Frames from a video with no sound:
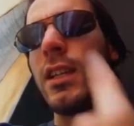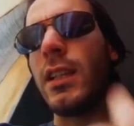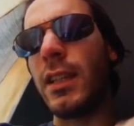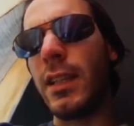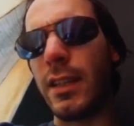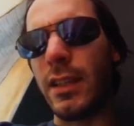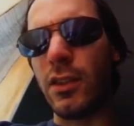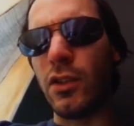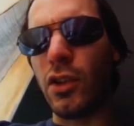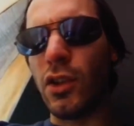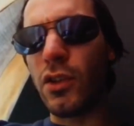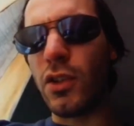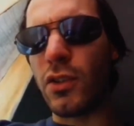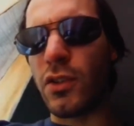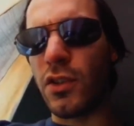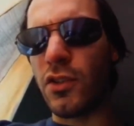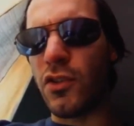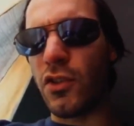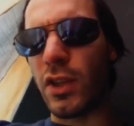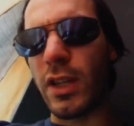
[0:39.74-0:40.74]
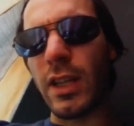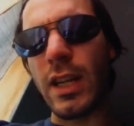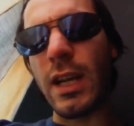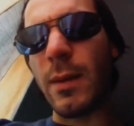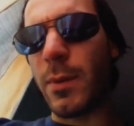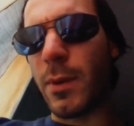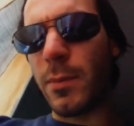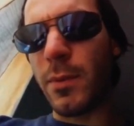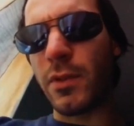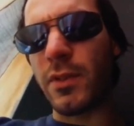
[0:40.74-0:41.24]
il ritorno si giocherà
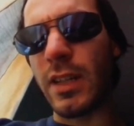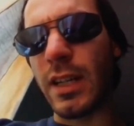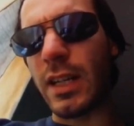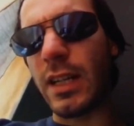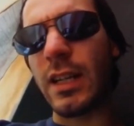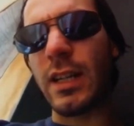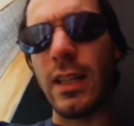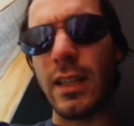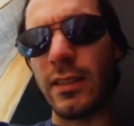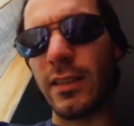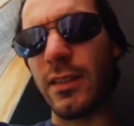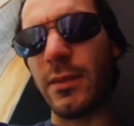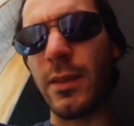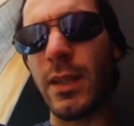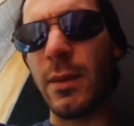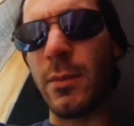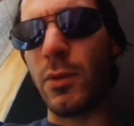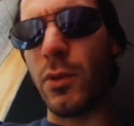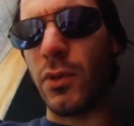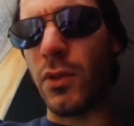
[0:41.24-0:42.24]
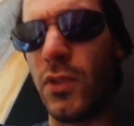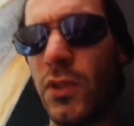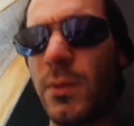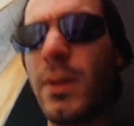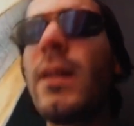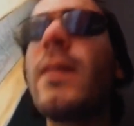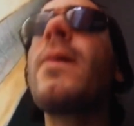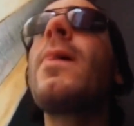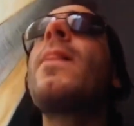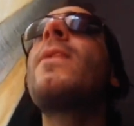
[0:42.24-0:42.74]
proprio tra la settimana
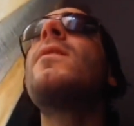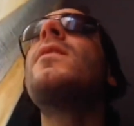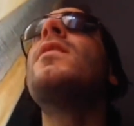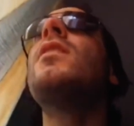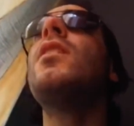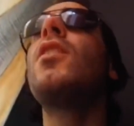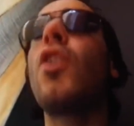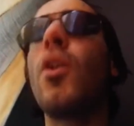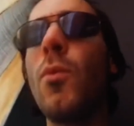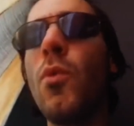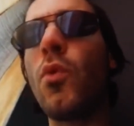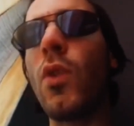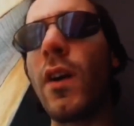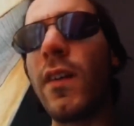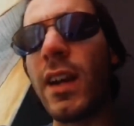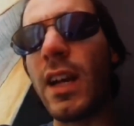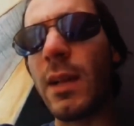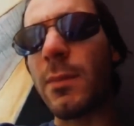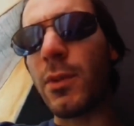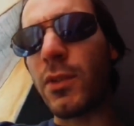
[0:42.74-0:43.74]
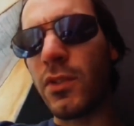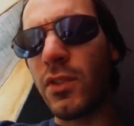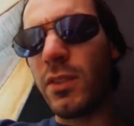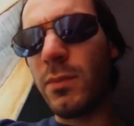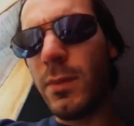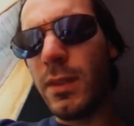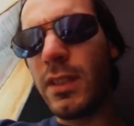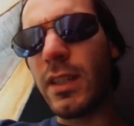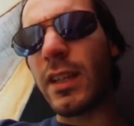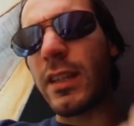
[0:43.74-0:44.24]
prossima. Comunque avrà la
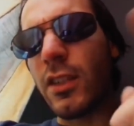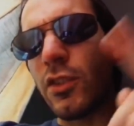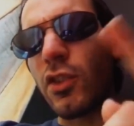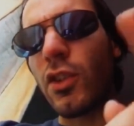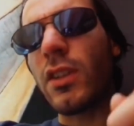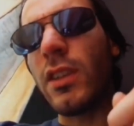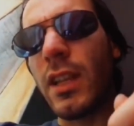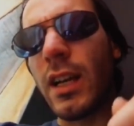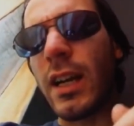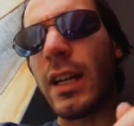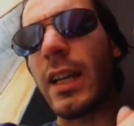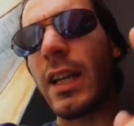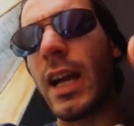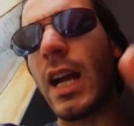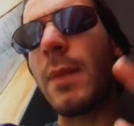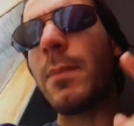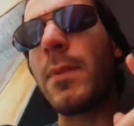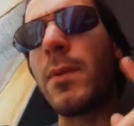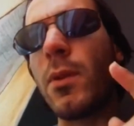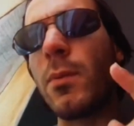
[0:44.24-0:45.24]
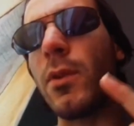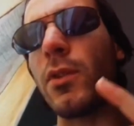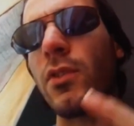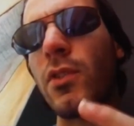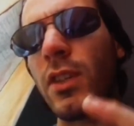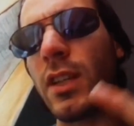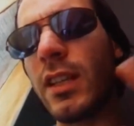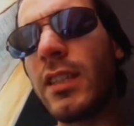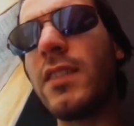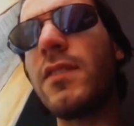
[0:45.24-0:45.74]
possibilità di ritornare al primo posto
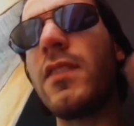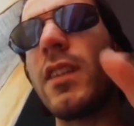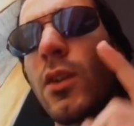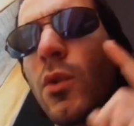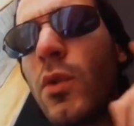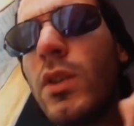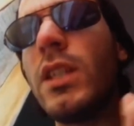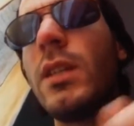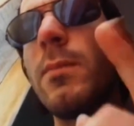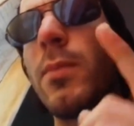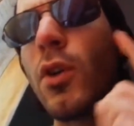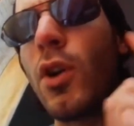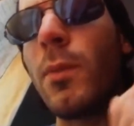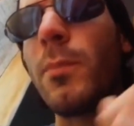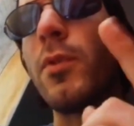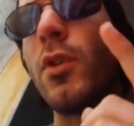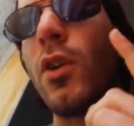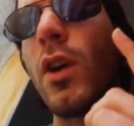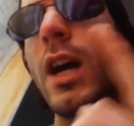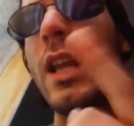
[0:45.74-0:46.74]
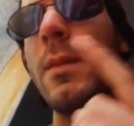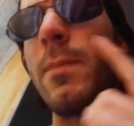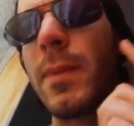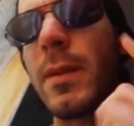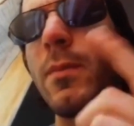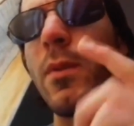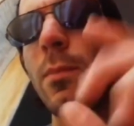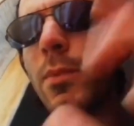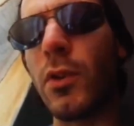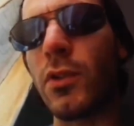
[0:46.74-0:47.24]
in classifica e quindi proprio al
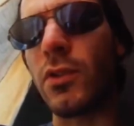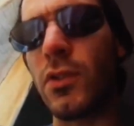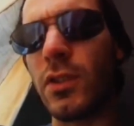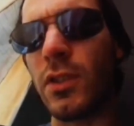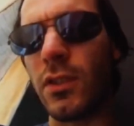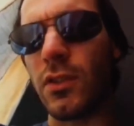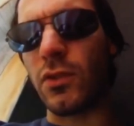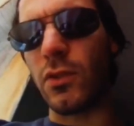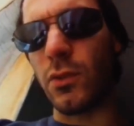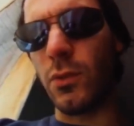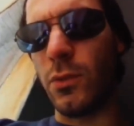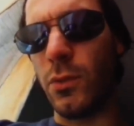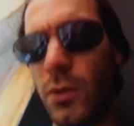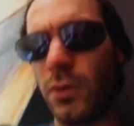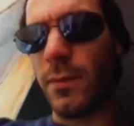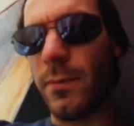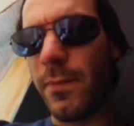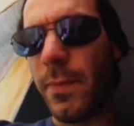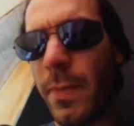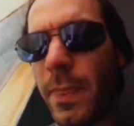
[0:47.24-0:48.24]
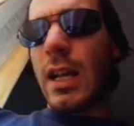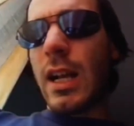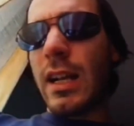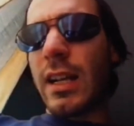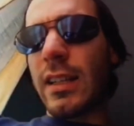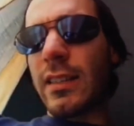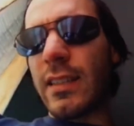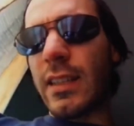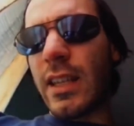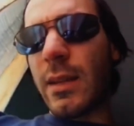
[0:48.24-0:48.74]
primo posto in assoluto.
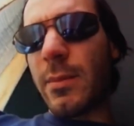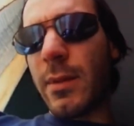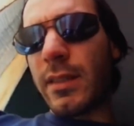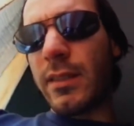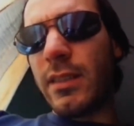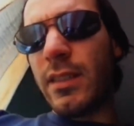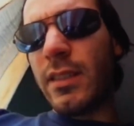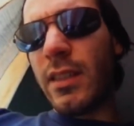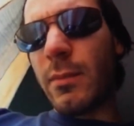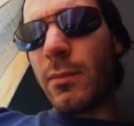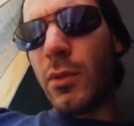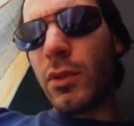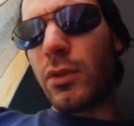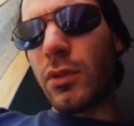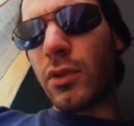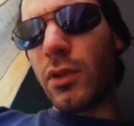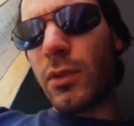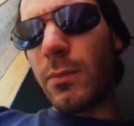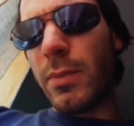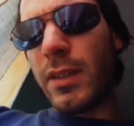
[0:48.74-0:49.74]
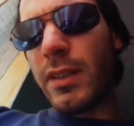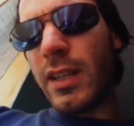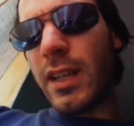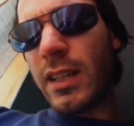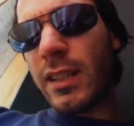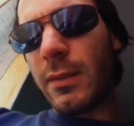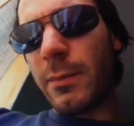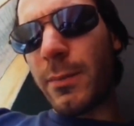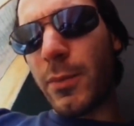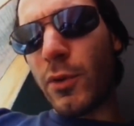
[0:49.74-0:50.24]
Anche se la partita è molto
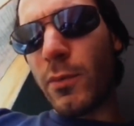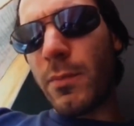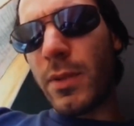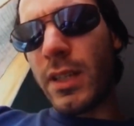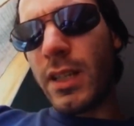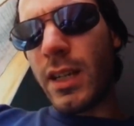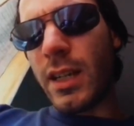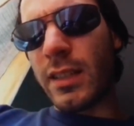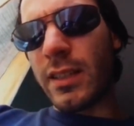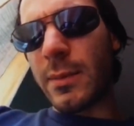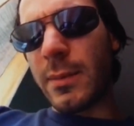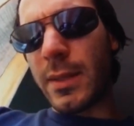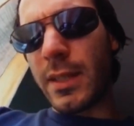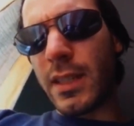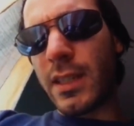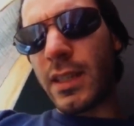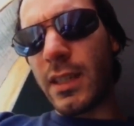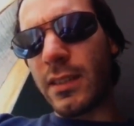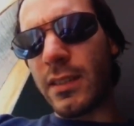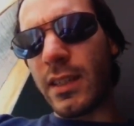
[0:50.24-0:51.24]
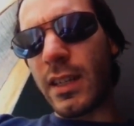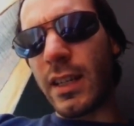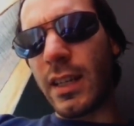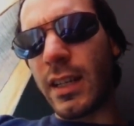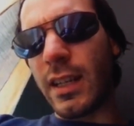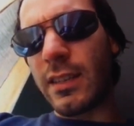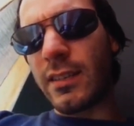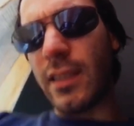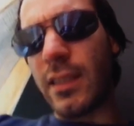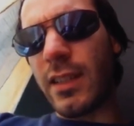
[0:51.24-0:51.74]
complicata, complicata perché sarà
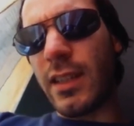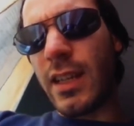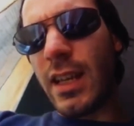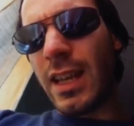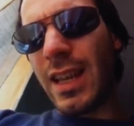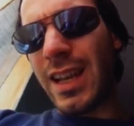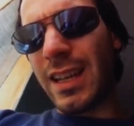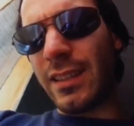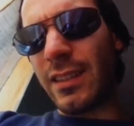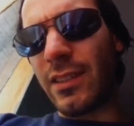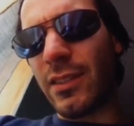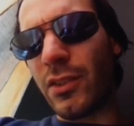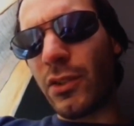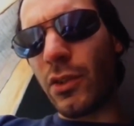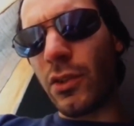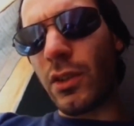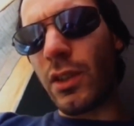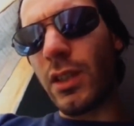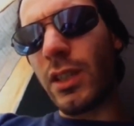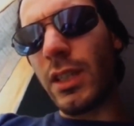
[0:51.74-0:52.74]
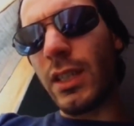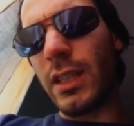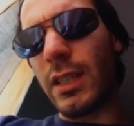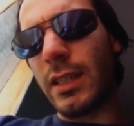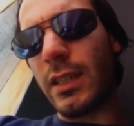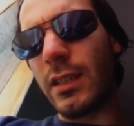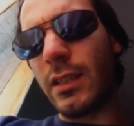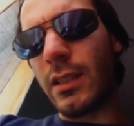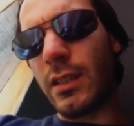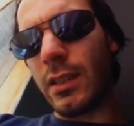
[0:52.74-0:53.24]
in casa della Lazio
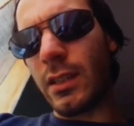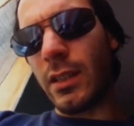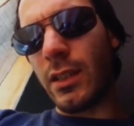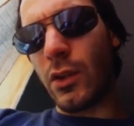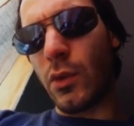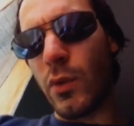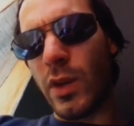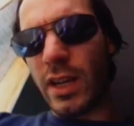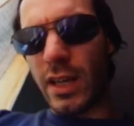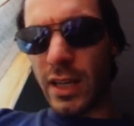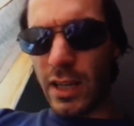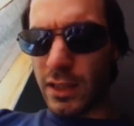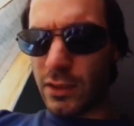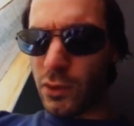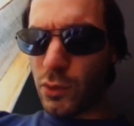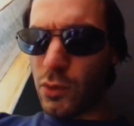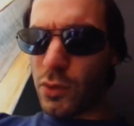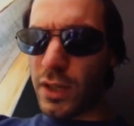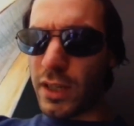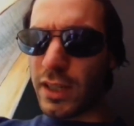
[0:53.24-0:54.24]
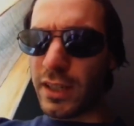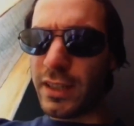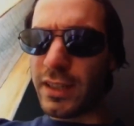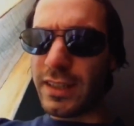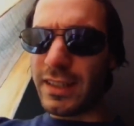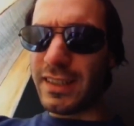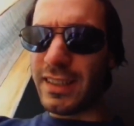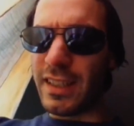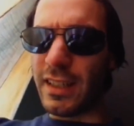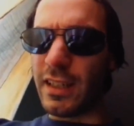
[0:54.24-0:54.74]
e eh, con l'allenatore,
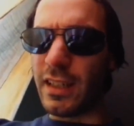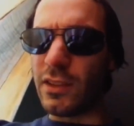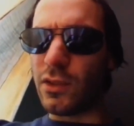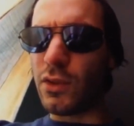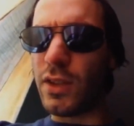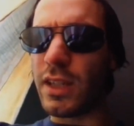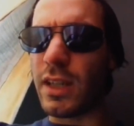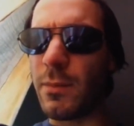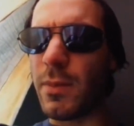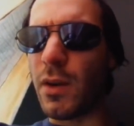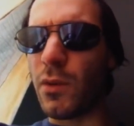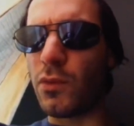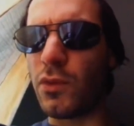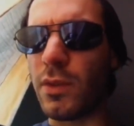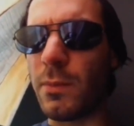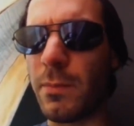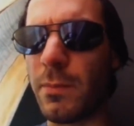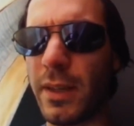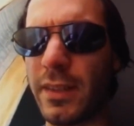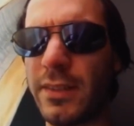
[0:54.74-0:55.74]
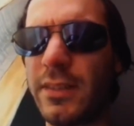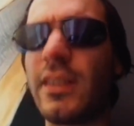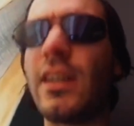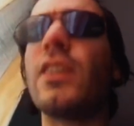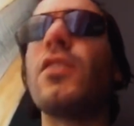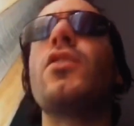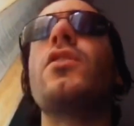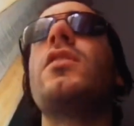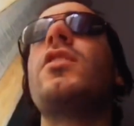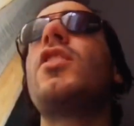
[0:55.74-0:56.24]
l'allenatore che abbiamo avuto in
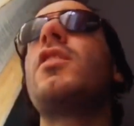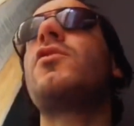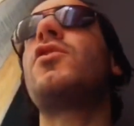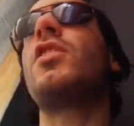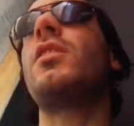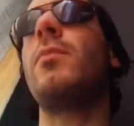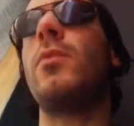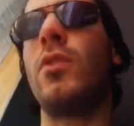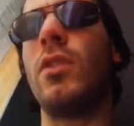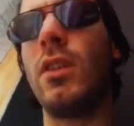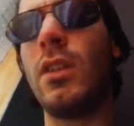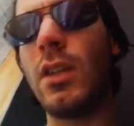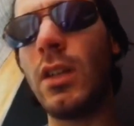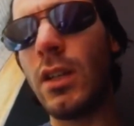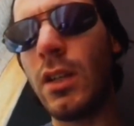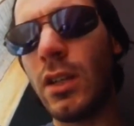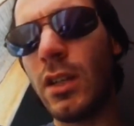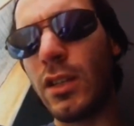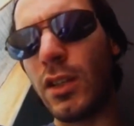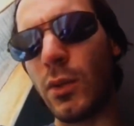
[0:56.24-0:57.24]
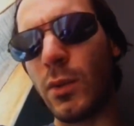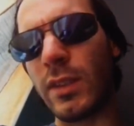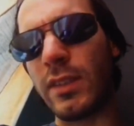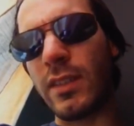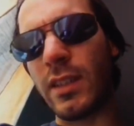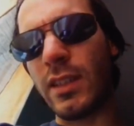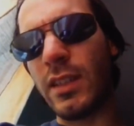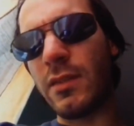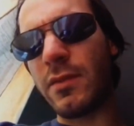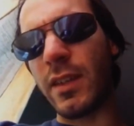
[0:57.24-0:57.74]
passato, diciamo
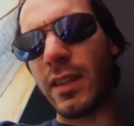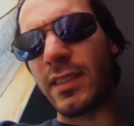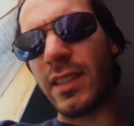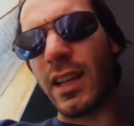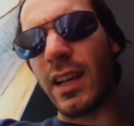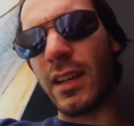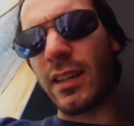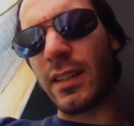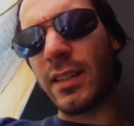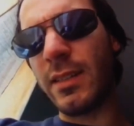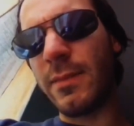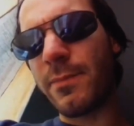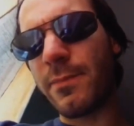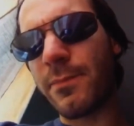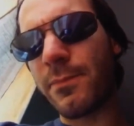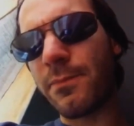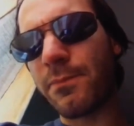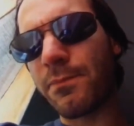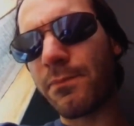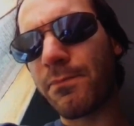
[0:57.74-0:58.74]
3-4 anni fa, Sarri,